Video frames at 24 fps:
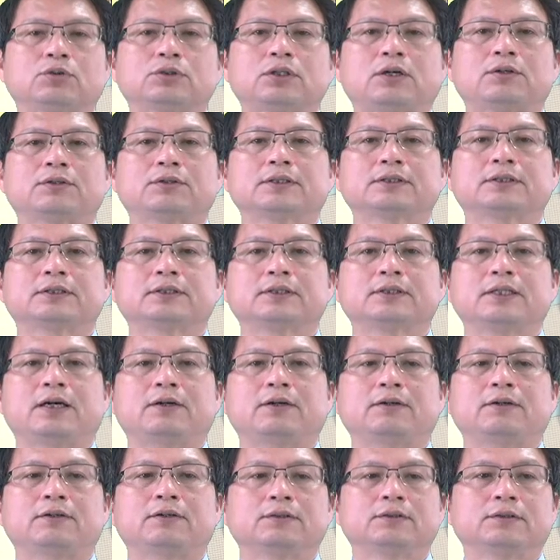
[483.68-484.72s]
到的资
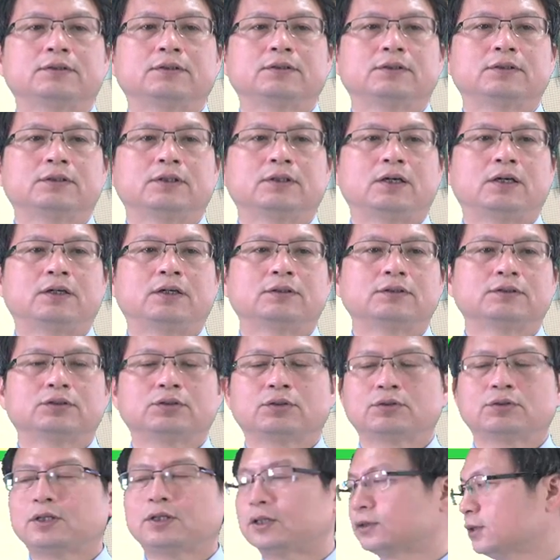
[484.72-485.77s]
料啊，
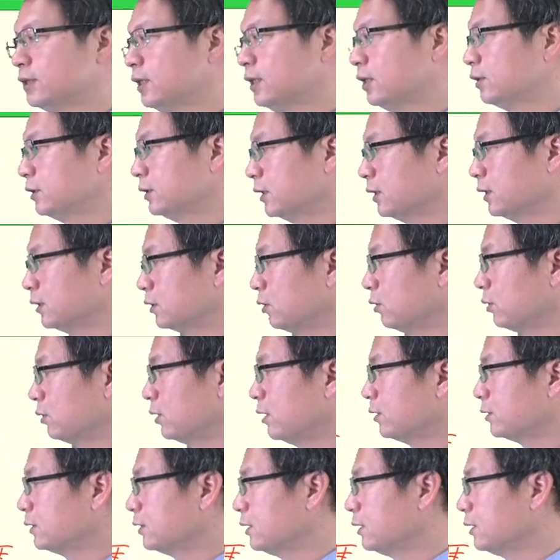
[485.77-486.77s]
收到资料，这个收到资